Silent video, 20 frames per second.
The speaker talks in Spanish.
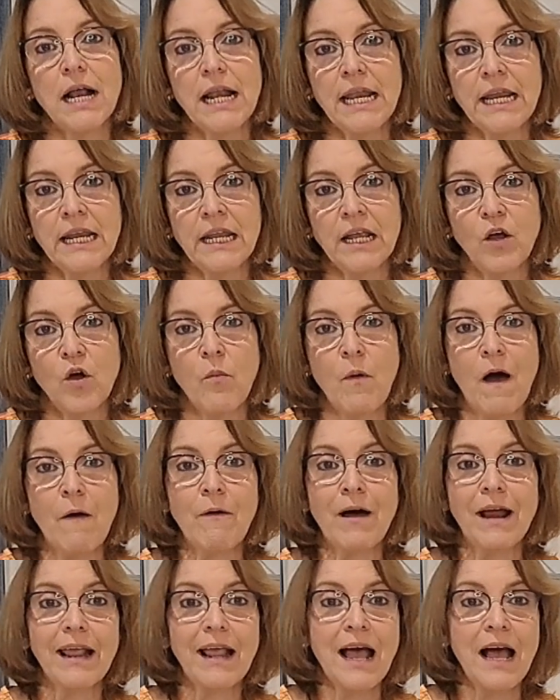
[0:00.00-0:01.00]
clínicos
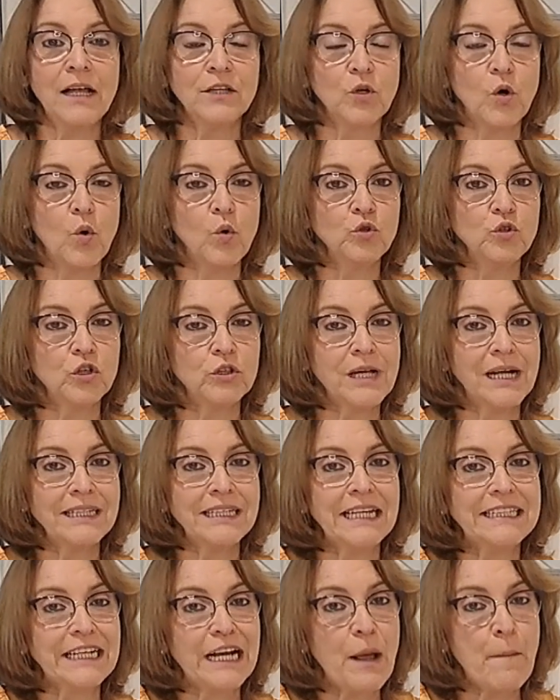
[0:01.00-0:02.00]
abarcando un total
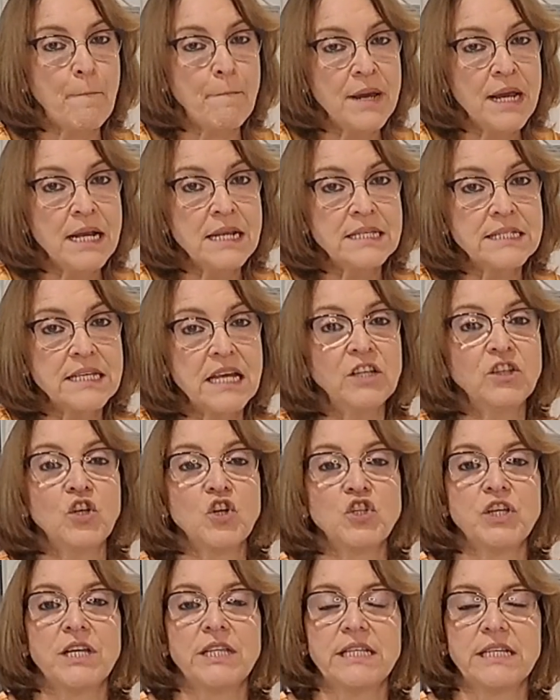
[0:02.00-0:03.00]
de
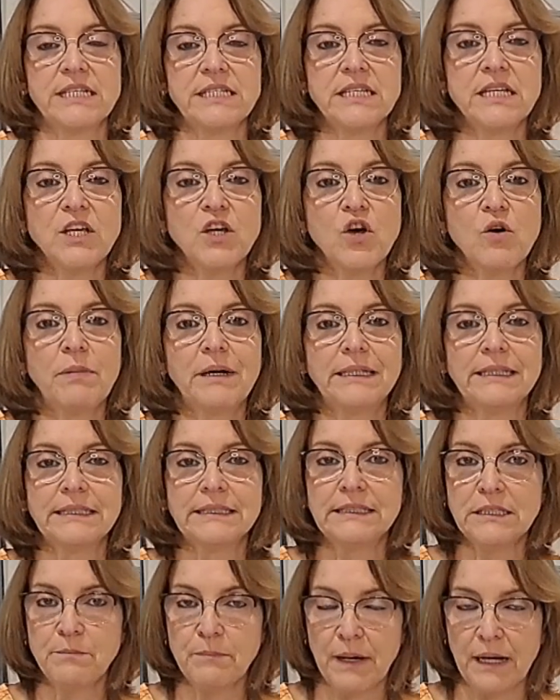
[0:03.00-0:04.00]
3.185
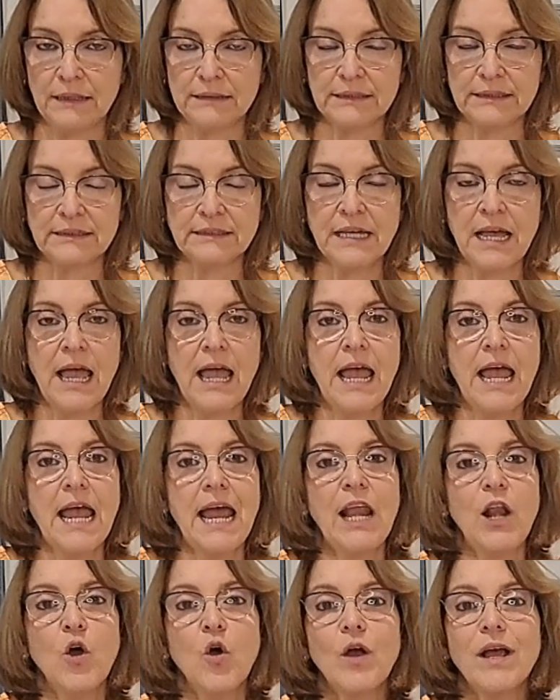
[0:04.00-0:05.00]
participantes
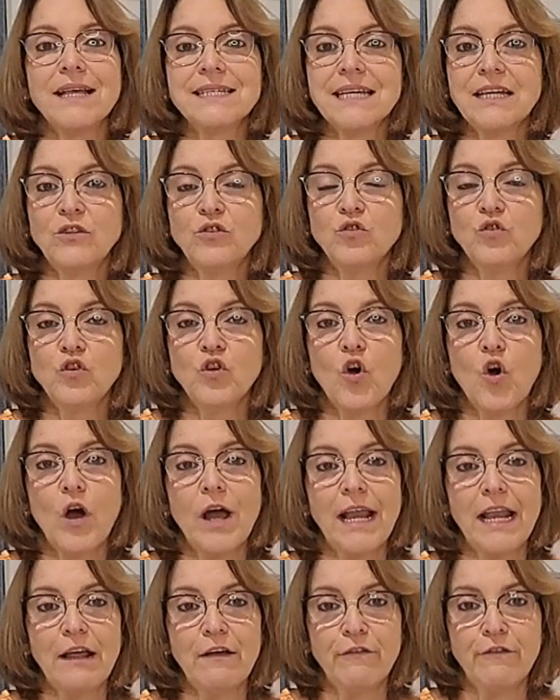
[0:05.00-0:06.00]
en los que se estudió
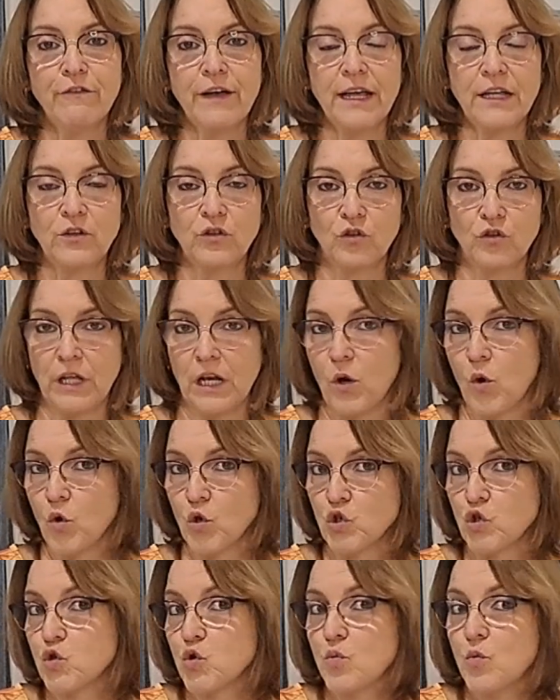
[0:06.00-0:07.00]
el efecto del
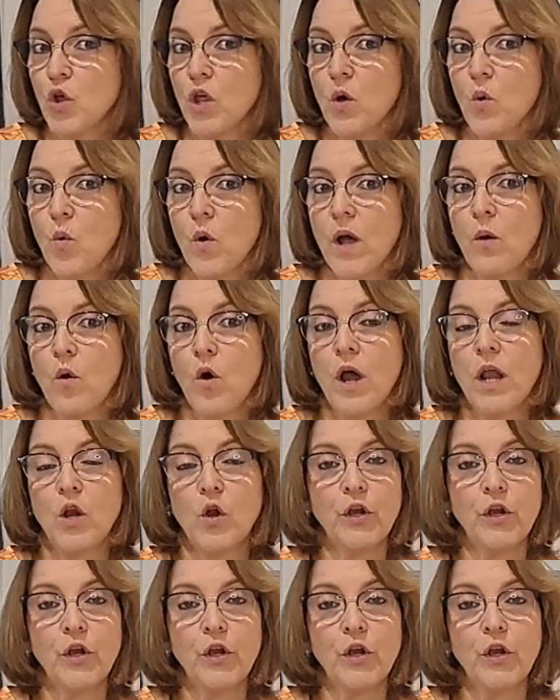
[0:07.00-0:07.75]
consumo de huevos en